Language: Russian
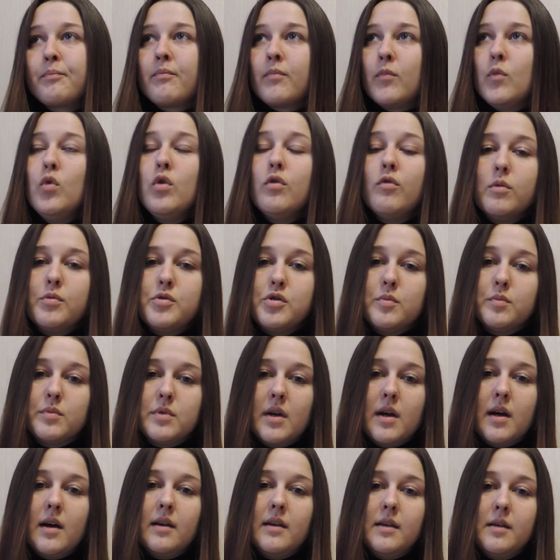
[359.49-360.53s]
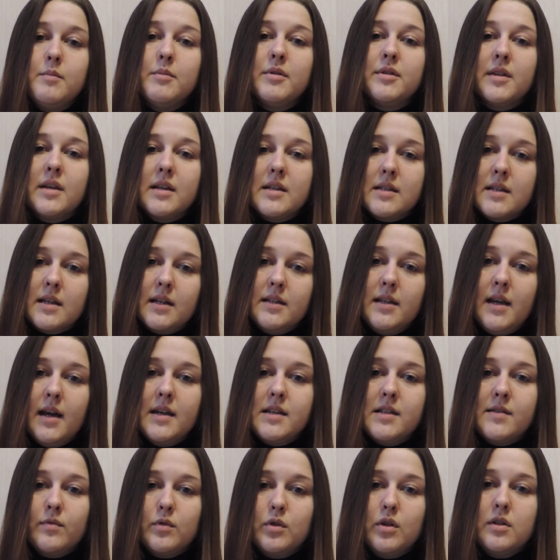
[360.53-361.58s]
Ну и, в общем-то, именно исходя
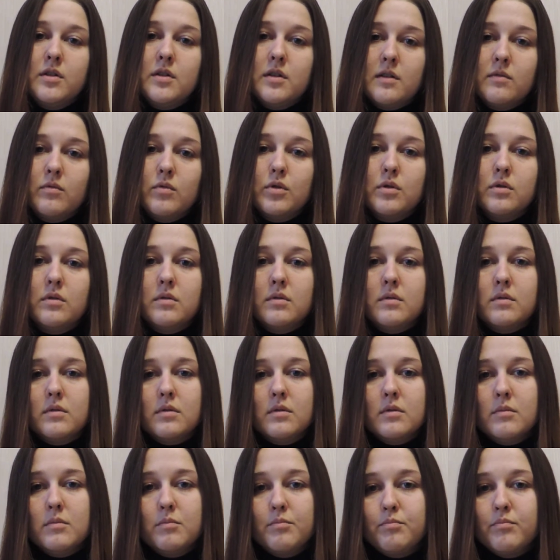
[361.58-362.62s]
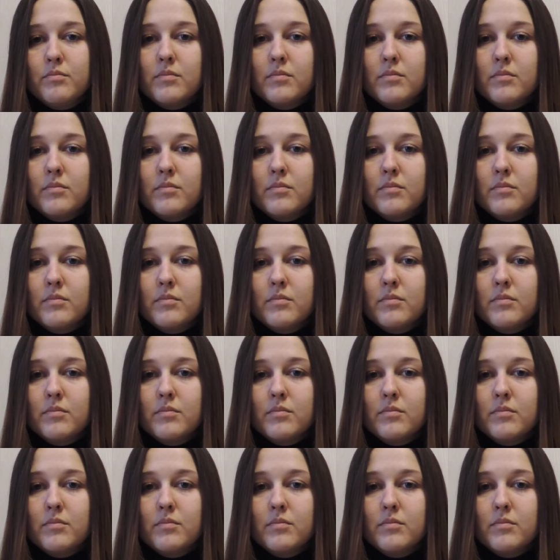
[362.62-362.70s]
из вот этих вот э,